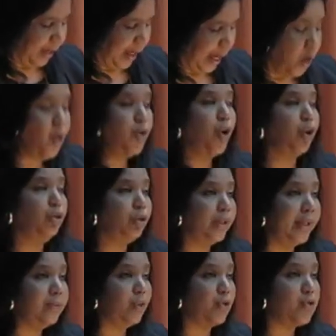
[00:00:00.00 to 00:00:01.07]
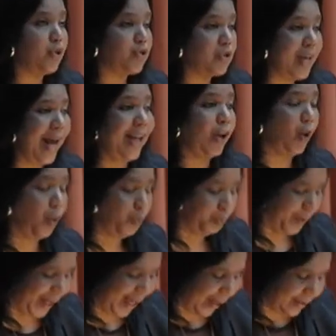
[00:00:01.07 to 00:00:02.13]
En un contexto social
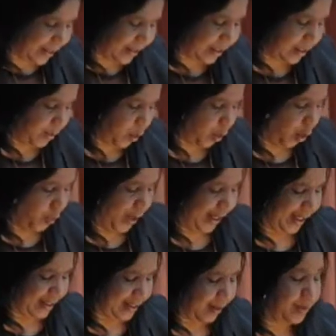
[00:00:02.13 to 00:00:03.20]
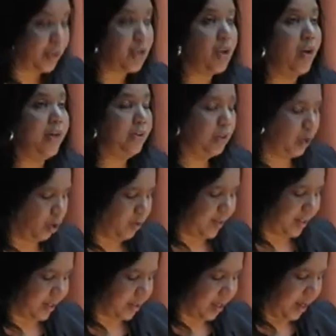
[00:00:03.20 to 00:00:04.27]
complicadísimo como el que se avisó
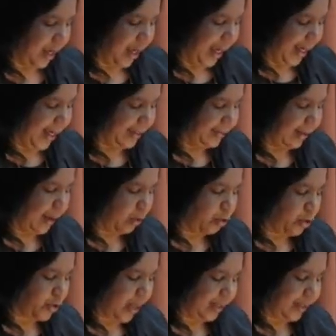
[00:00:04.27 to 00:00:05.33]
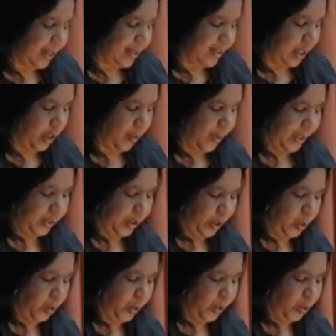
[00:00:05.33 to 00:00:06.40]
entonces en este decursal del siglo
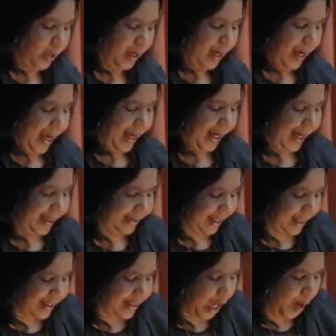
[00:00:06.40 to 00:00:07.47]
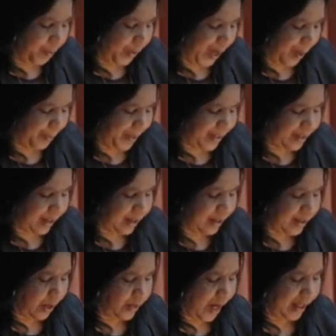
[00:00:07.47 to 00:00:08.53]
XXI, caracterizado por la
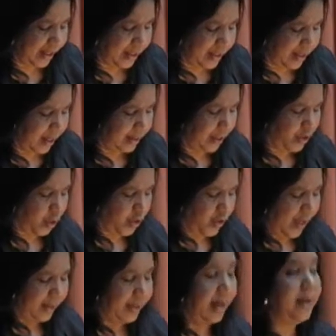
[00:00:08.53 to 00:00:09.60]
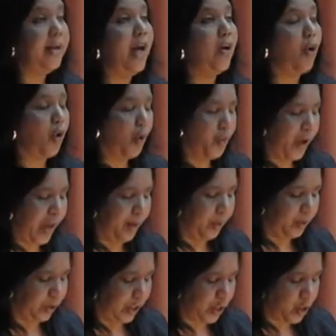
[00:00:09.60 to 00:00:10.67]
presencia de una creciente sociedad de riesgo, como ya
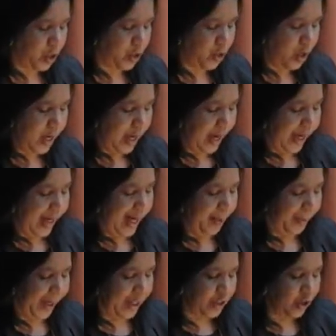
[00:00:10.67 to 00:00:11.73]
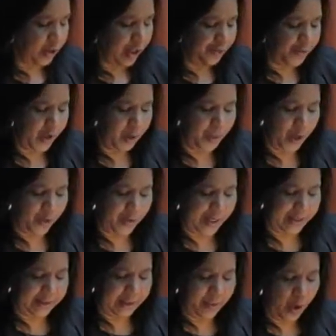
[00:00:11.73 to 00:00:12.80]
hemos dicho, y la aparición de fenómenos
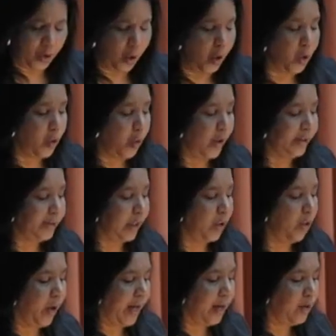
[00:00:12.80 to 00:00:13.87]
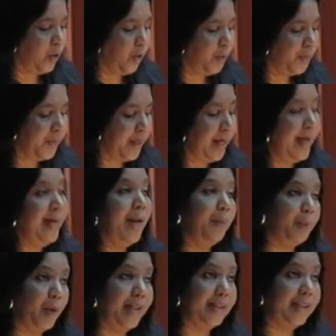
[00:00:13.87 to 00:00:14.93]
delictivos congruentes con ello,
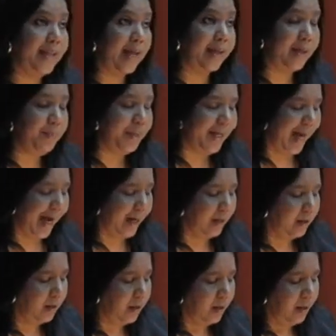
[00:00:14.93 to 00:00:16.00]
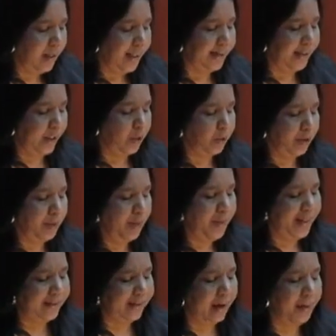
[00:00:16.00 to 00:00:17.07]
la política criminal
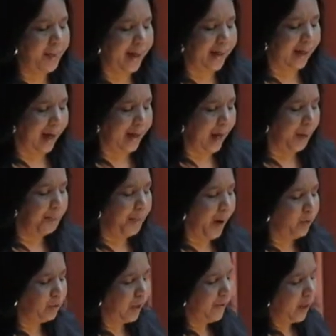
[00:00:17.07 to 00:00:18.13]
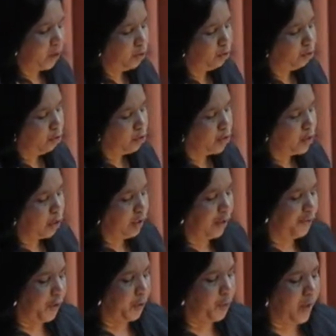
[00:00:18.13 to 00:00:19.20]
Indiscutiblemente debe marcar las pautas de construcción de
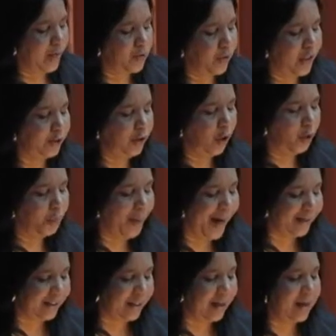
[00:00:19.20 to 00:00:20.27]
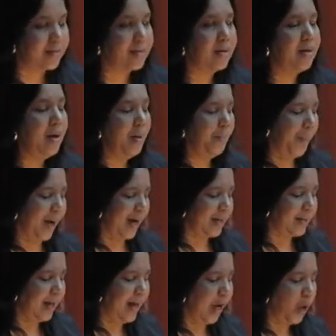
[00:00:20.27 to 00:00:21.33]
formulaciones dogmáticas para
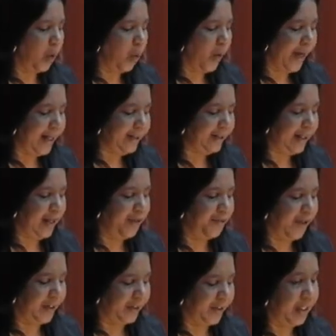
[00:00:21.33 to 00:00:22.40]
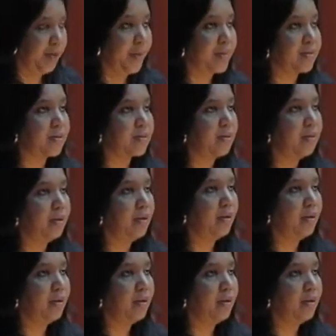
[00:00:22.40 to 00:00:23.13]
hacerlas coherentes y efectivas.